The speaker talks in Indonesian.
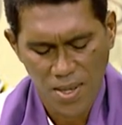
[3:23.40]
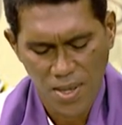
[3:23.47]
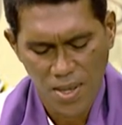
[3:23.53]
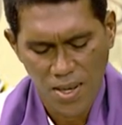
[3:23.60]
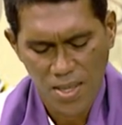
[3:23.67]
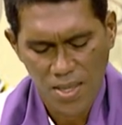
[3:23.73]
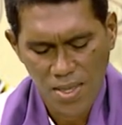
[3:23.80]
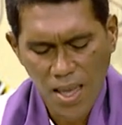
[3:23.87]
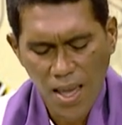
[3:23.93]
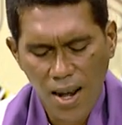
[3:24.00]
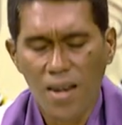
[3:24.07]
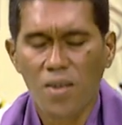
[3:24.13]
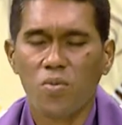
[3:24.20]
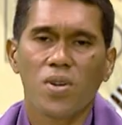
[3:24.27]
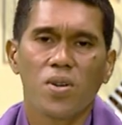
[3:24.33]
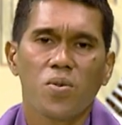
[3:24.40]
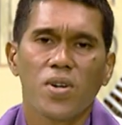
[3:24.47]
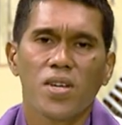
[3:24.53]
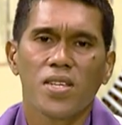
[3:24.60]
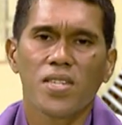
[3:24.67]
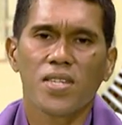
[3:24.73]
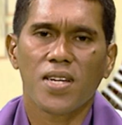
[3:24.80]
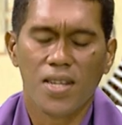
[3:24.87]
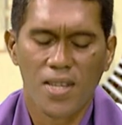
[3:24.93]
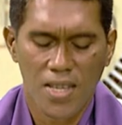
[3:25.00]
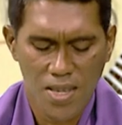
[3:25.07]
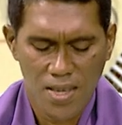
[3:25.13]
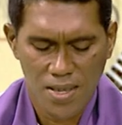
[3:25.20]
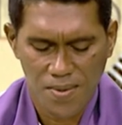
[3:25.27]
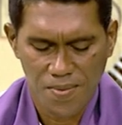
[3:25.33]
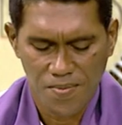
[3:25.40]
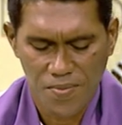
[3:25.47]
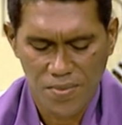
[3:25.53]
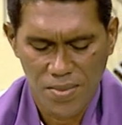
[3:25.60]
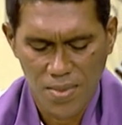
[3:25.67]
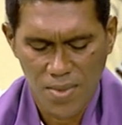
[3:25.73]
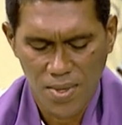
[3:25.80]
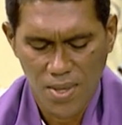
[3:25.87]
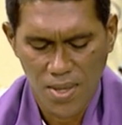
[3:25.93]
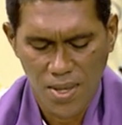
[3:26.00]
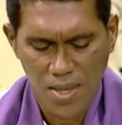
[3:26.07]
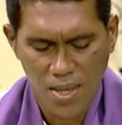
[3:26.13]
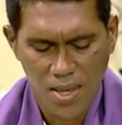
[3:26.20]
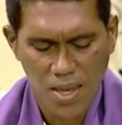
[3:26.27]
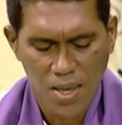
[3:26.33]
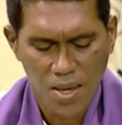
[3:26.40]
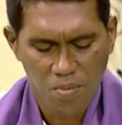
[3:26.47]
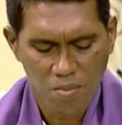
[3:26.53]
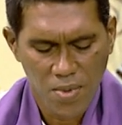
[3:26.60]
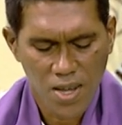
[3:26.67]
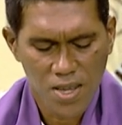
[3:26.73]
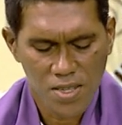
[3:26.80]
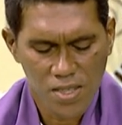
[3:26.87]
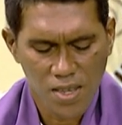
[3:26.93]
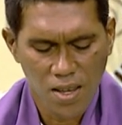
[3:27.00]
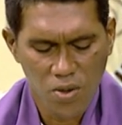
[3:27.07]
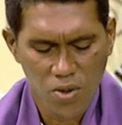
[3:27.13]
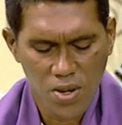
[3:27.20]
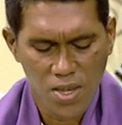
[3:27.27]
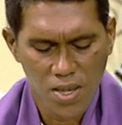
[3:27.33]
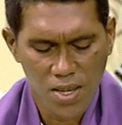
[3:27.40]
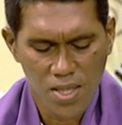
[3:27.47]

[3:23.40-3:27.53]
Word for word: dalan oe oe hirak ne mak selori